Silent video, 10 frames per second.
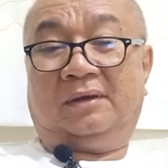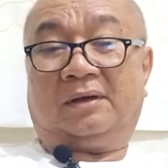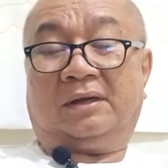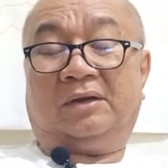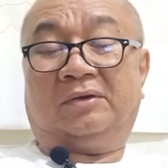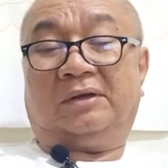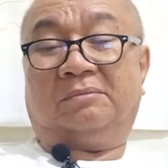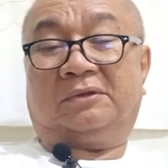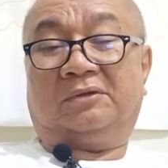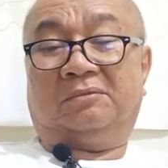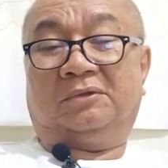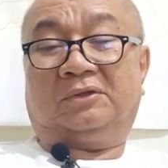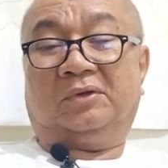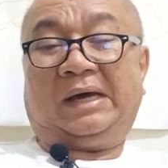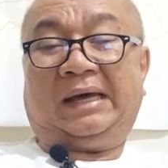Kalau dia
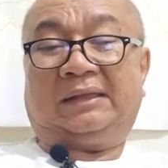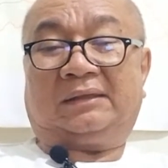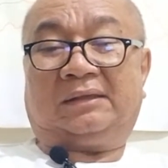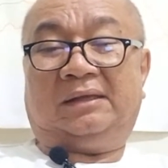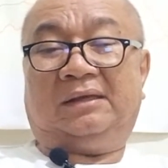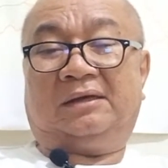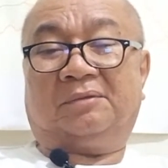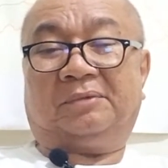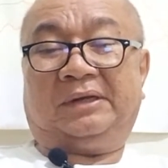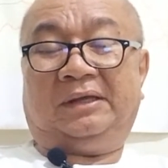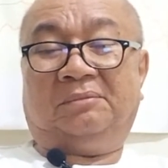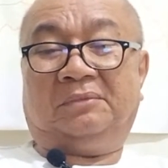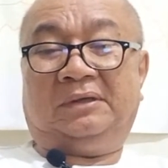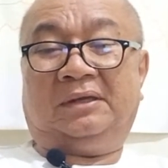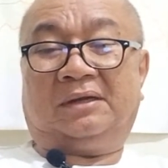betul-betul anti kepada
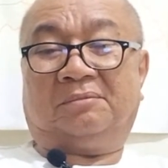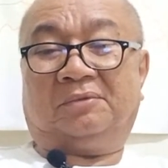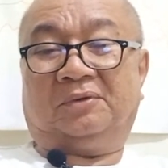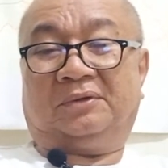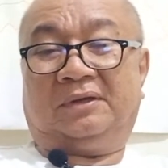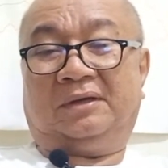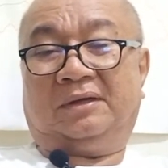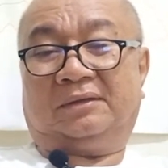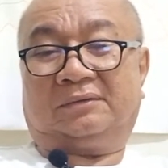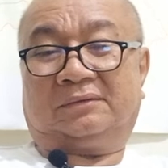MI 63.